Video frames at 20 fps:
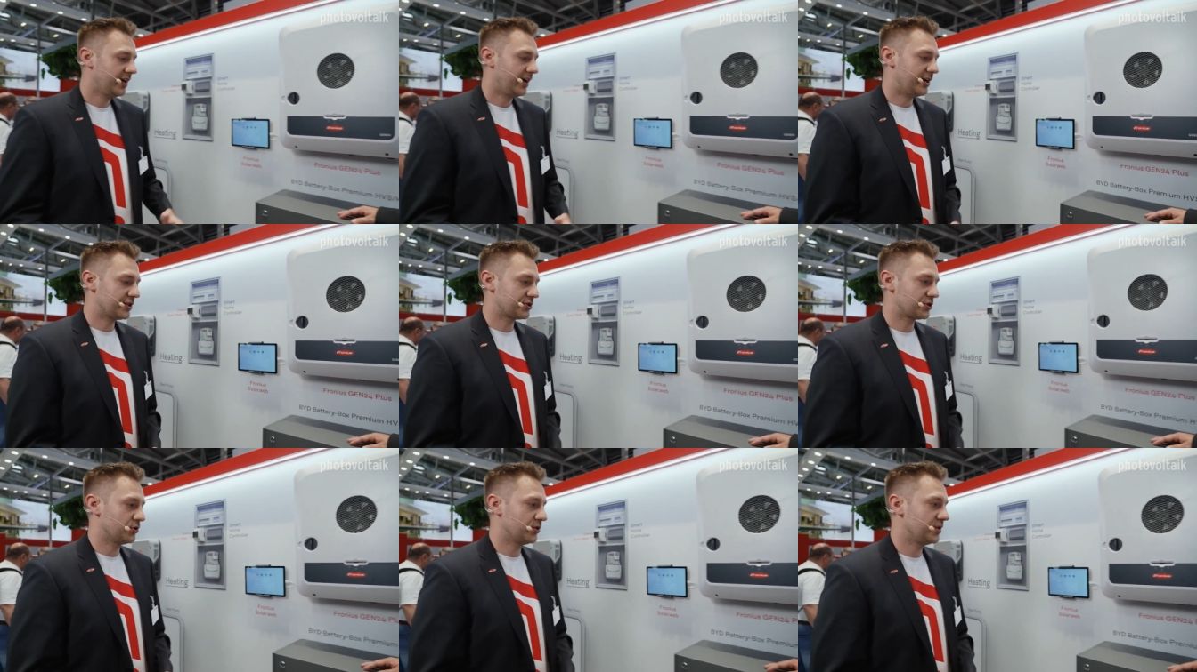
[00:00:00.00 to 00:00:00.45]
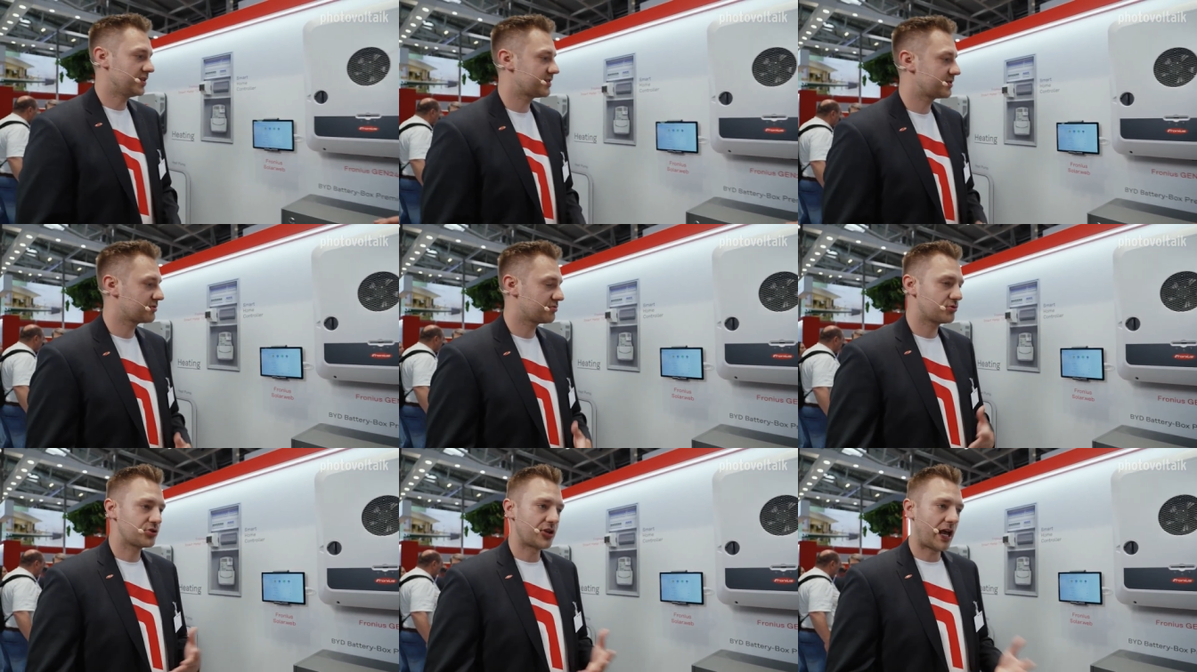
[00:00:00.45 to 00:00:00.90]
Also
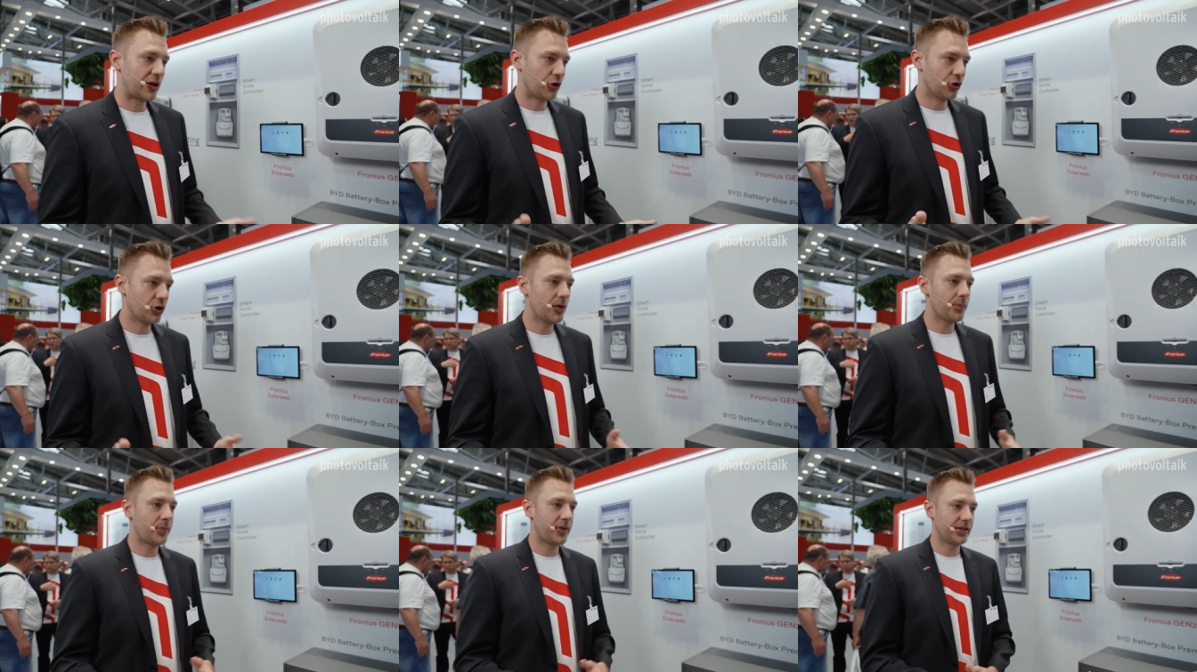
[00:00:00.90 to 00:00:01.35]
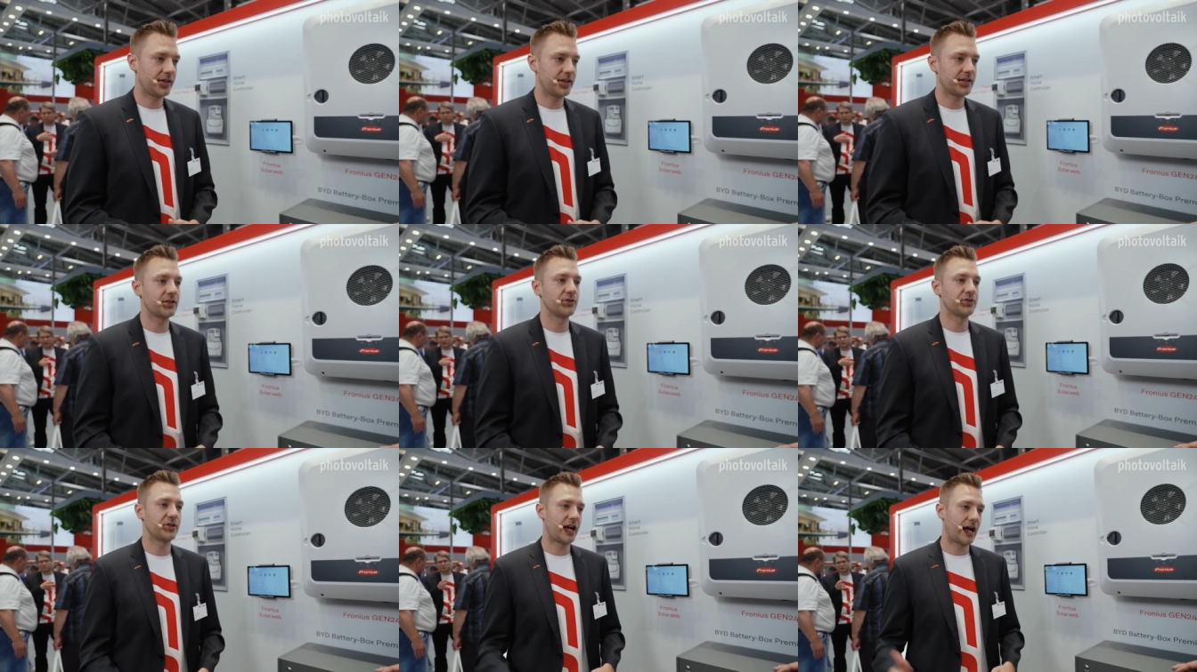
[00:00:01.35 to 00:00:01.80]
ist
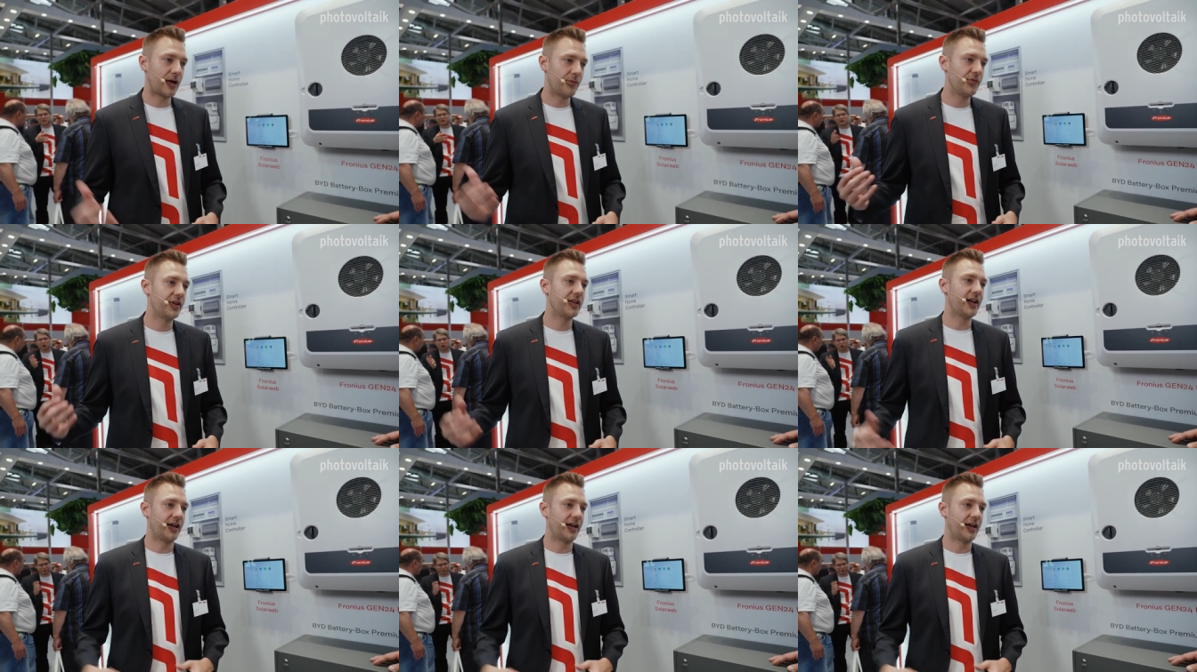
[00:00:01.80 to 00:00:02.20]
zeitunabhängig und da haben wir ein